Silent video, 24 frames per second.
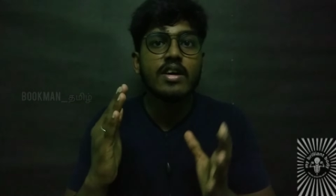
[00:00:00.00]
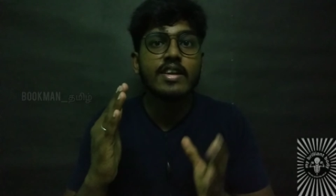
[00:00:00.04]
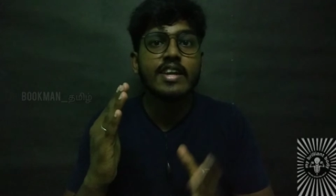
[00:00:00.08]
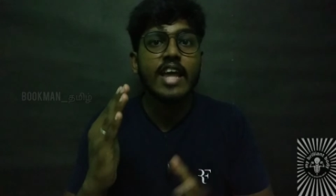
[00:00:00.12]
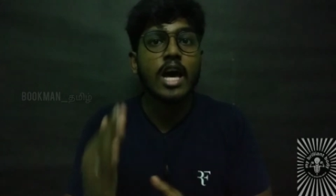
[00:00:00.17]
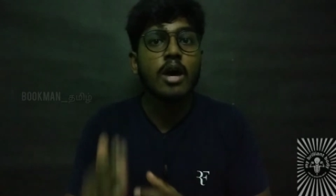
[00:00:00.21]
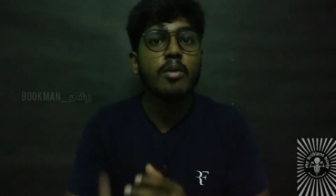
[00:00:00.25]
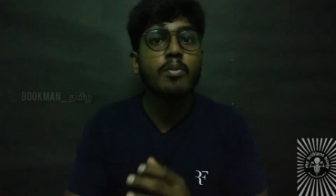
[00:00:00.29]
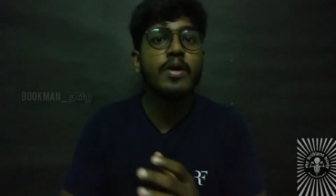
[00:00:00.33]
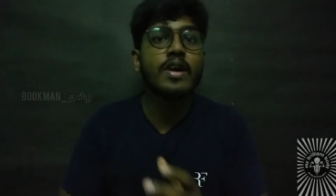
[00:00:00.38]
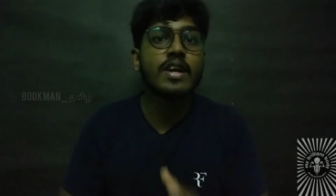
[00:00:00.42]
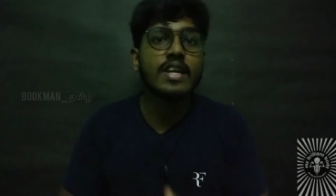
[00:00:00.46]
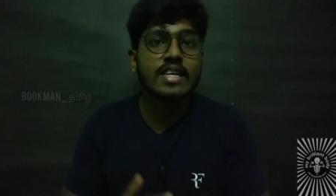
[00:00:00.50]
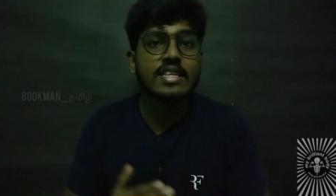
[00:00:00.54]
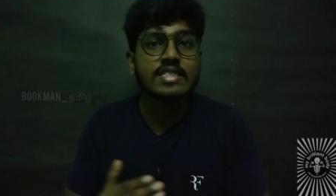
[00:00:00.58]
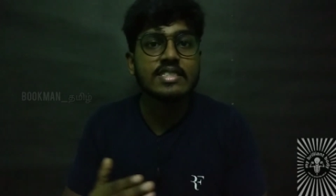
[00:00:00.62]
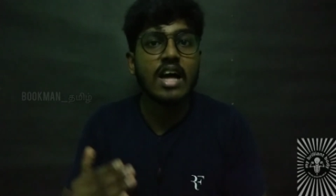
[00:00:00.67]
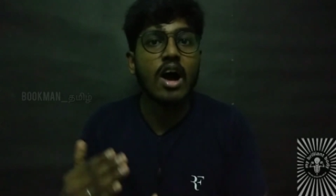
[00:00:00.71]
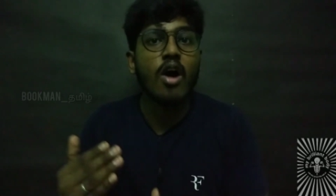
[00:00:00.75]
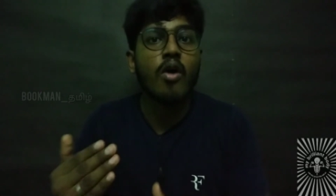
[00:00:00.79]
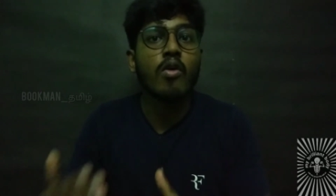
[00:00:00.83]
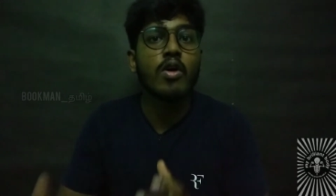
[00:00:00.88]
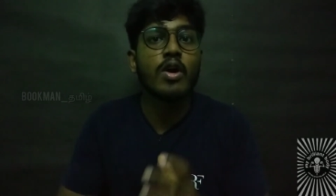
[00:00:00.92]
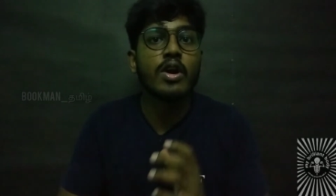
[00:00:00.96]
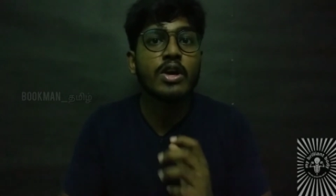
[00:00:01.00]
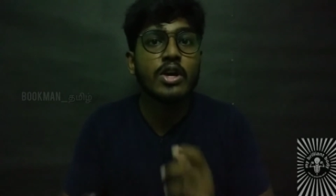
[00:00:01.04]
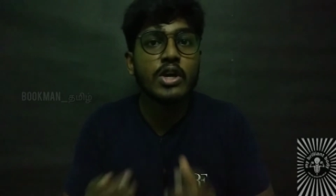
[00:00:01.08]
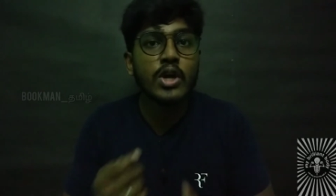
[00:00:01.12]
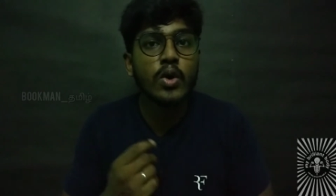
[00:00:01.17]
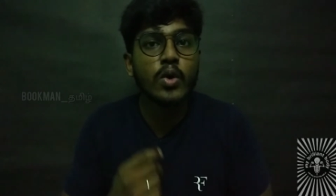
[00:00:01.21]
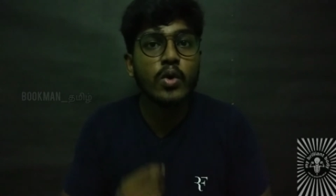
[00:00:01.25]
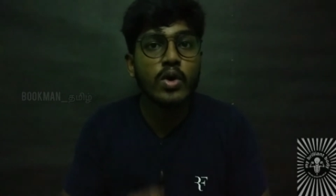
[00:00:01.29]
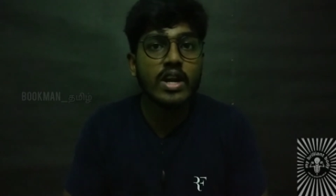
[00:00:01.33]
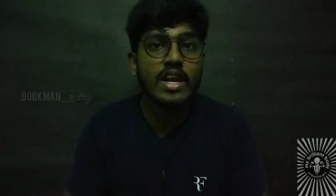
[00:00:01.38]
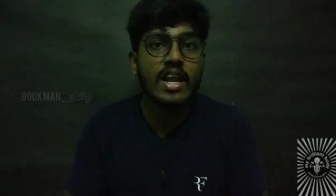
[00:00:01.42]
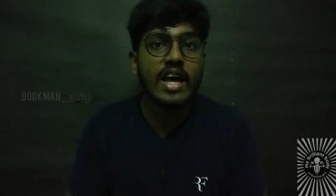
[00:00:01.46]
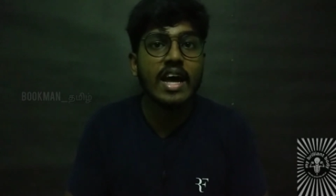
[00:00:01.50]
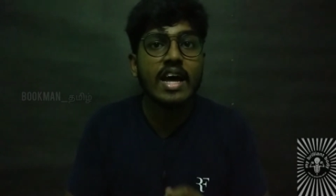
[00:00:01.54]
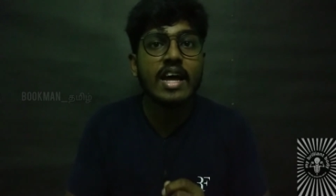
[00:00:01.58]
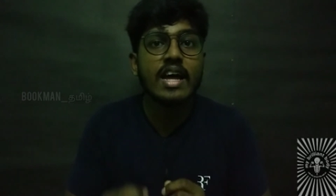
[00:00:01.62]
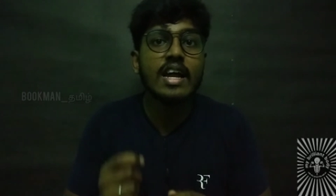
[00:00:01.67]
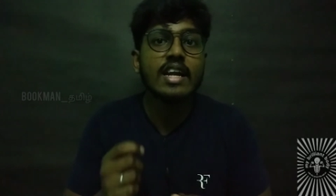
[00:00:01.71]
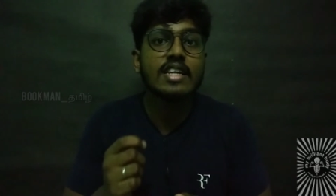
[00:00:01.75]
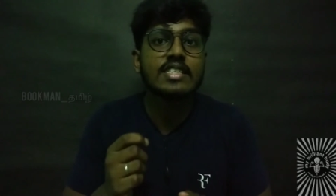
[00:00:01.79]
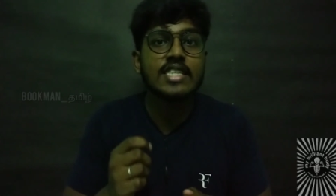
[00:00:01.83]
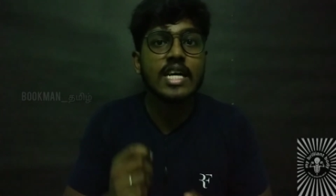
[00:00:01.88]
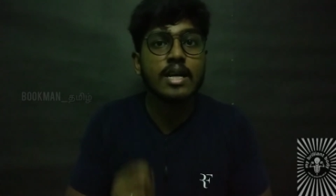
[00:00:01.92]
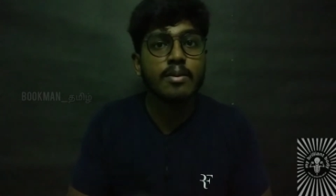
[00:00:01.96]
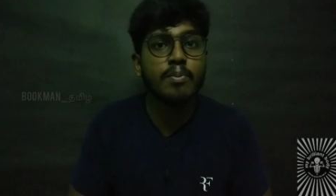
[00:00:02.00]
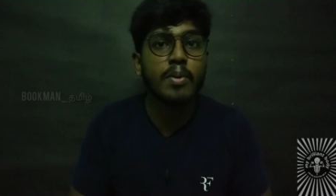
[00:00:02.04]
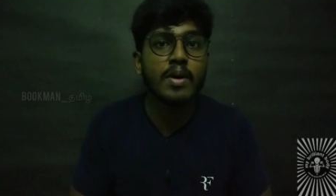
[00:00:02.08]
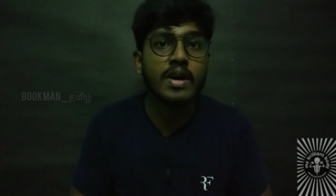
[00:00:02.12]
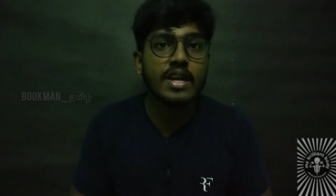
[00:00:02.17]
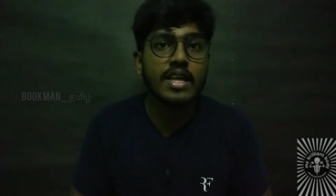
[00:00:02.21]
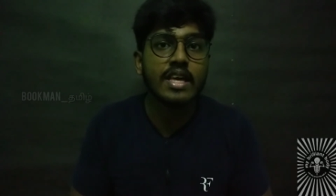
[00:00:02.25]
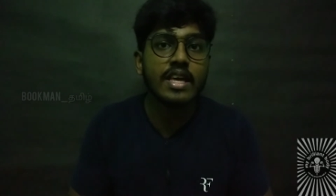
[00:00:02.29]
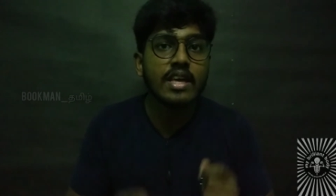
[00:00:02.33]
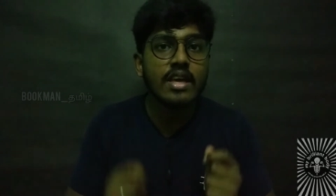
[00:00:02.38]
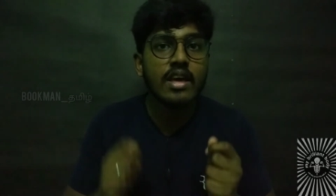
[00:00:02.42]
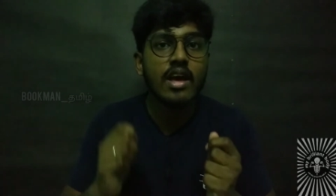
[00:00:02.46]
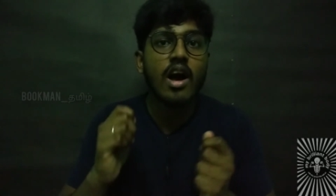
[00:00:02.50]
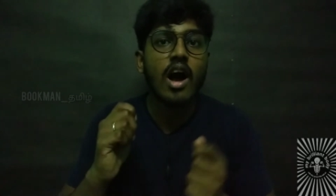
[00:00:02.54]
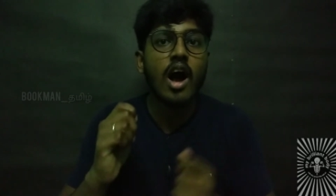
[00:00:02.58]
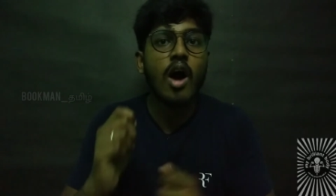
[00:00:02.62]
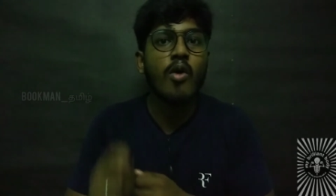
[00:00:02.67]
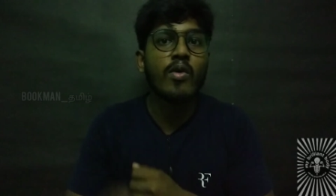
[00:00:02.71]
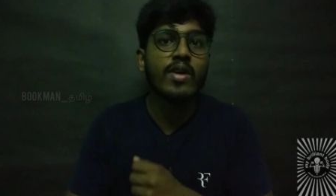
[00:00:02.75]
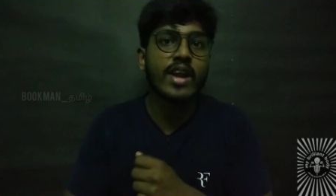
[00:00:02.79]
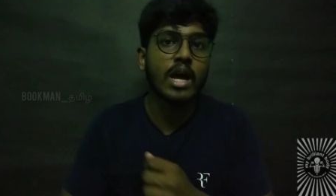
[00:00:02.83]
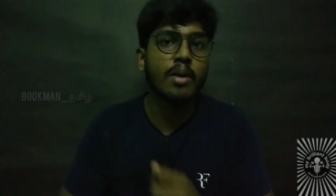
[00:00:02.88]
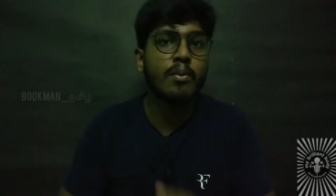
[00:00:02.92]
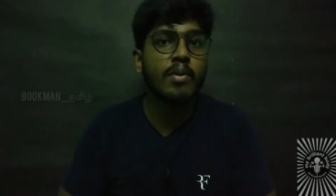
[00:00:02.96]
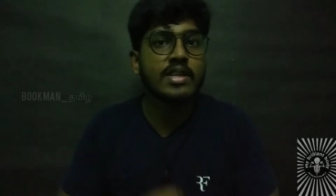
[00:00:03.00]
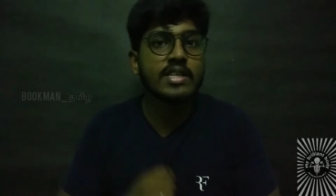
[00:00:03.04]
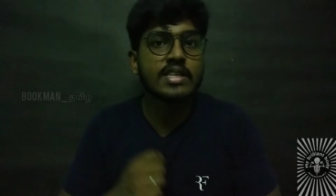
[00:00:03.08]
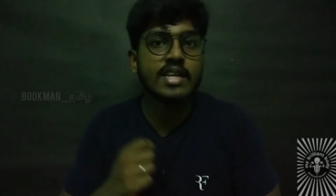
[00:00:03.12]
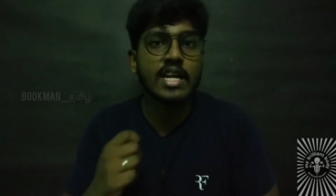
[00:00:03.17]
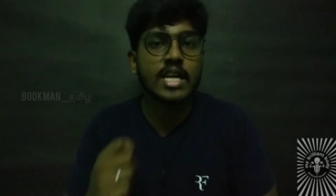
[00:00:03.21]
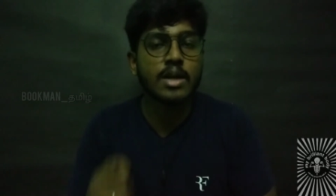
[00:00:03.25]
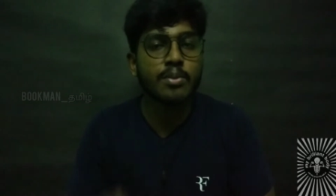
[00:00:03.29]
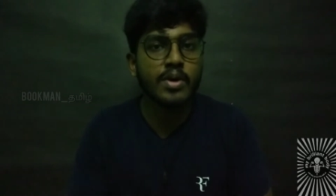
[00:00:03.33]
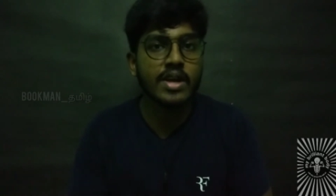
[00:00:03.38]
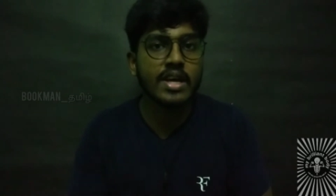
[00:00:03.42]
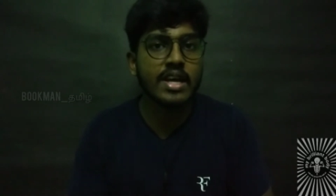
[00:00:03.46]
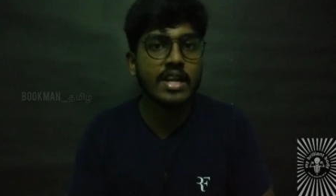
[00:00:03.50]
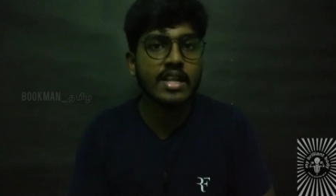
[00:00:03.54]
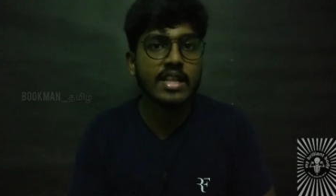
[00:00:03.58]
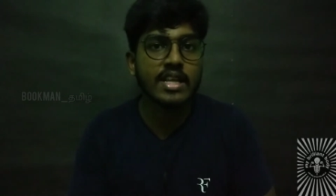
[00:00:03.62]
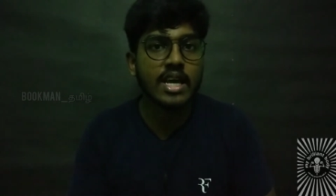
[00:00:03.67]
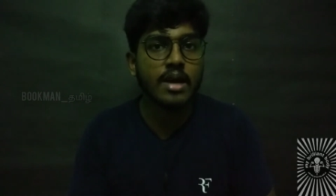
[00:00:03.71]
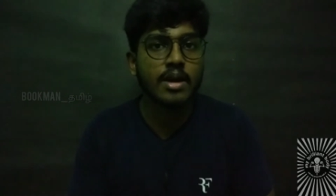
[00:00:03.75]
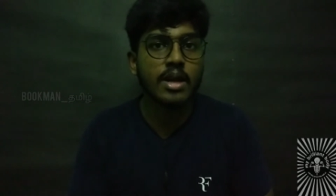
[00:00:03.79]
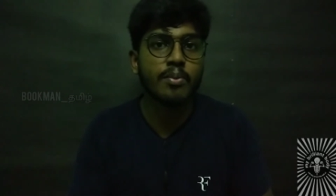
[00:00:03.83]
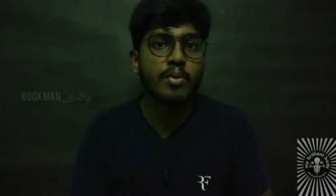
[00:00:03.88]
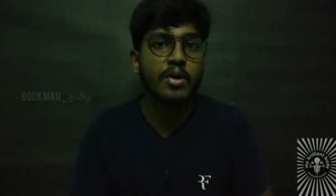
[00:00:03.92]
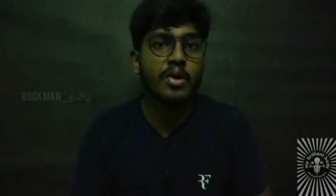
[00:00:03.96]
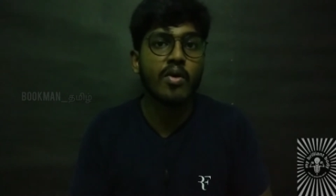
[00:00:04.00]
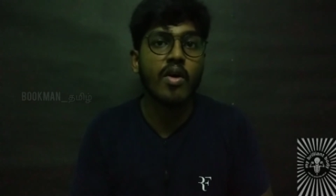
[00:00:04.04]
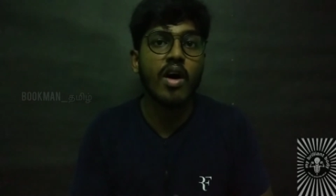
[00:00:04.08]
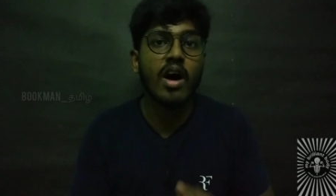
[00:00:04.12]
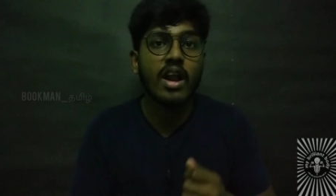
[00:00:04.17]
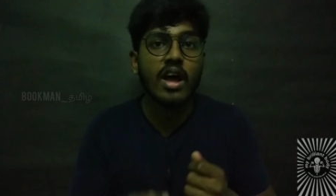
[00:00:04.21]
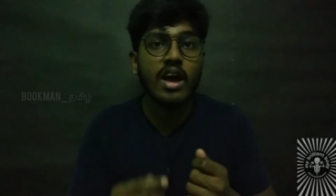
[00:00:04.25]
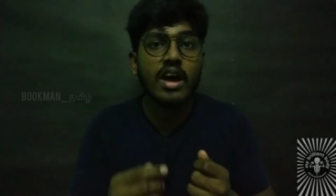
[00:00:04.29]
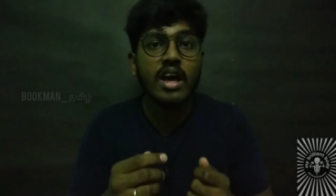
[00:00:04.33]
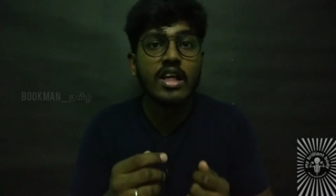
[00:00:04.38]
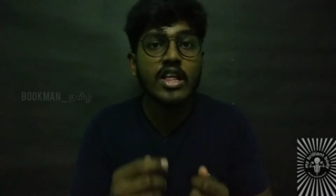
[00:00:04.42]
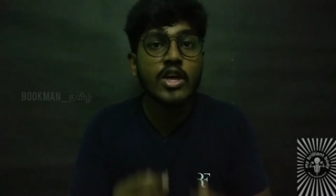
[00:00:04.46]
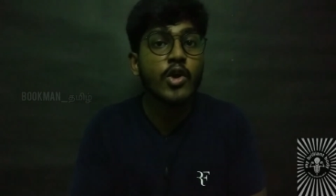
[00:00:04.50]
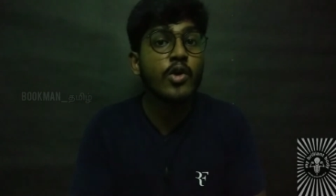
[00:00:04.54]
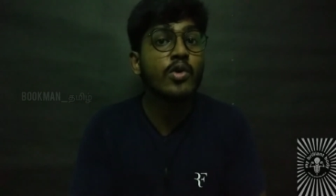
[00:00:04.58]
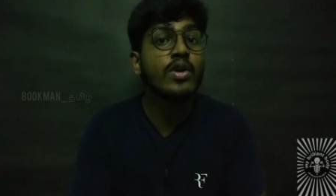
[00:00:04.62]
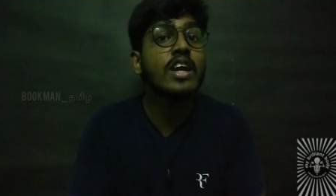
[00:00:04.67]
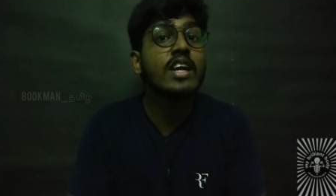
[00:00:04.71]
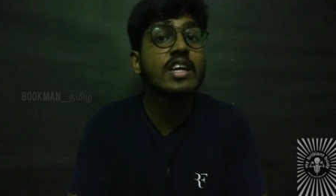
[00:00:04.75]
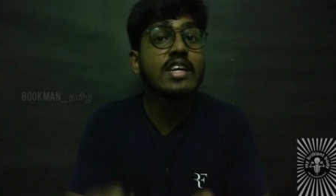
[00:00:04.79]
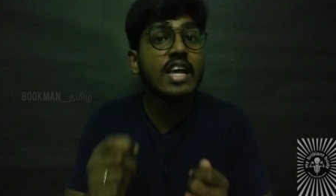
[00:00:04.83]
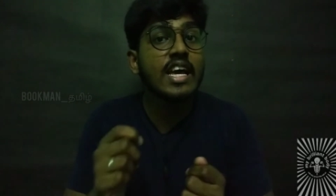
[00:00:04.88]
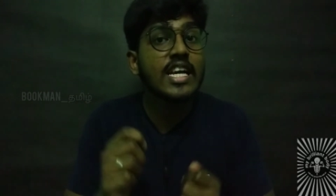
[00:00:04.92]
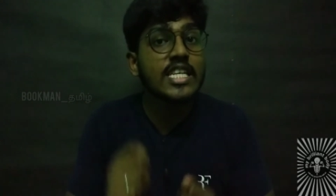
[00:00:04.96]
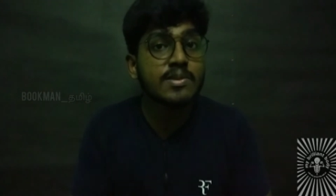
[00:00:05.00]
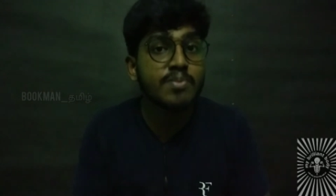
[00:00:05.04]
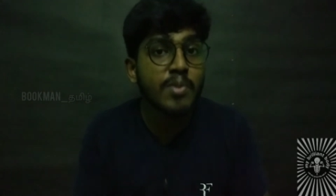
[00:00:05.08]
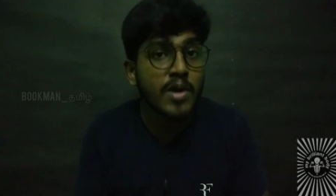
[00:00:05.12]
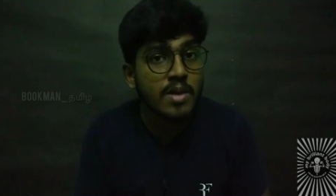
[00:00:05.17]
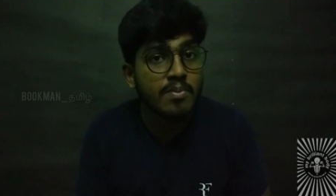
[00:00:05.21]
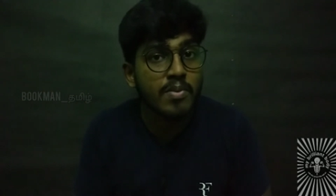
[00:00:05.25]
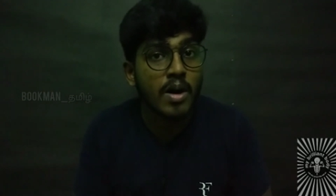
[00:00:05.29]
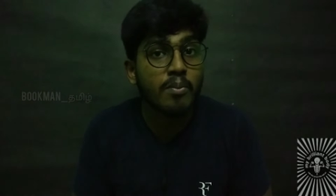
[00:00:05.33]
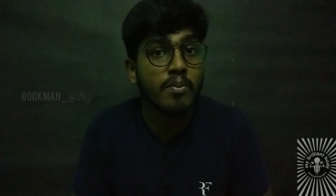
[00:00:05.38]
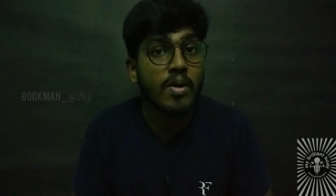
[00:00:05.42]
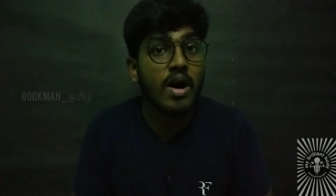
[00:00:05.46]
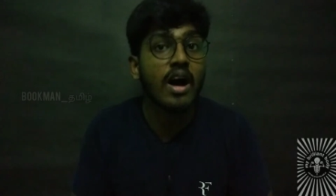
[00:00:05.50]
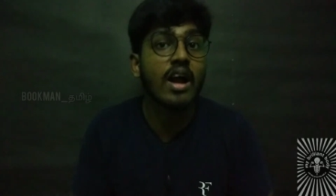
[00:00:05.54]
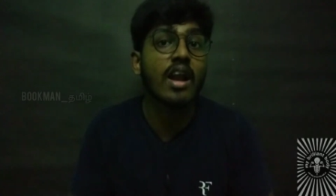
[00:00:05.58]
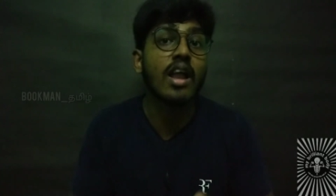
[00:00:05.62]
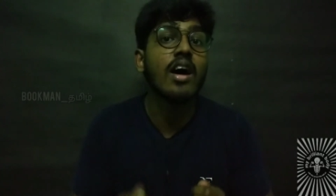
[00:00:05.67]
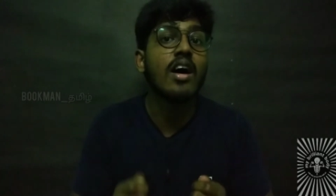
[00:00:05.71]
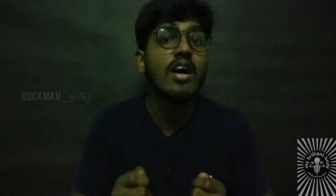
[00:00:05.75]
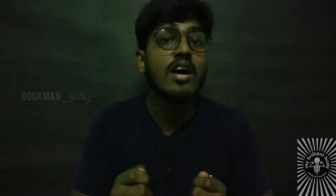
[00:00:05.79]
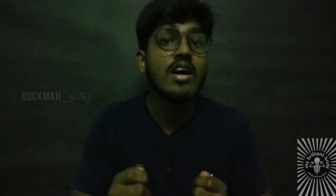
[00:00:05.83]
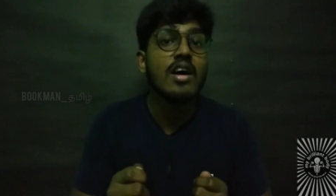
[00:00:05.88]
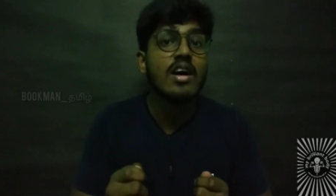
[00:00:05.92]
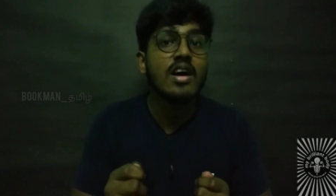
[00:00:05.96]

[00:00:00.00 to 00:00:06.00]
டயபெட்டிஸ் அவங்களோட யூனை செக் பண்ணி அவங்க டயபெட்டிஸை கண்டுபிடிக்கிறதுக்கு என்ன பண்ணுவாங்கன்னா அந்த யூனை டேஸ்ட் பண்ணி பார்ப்பாங்களாம்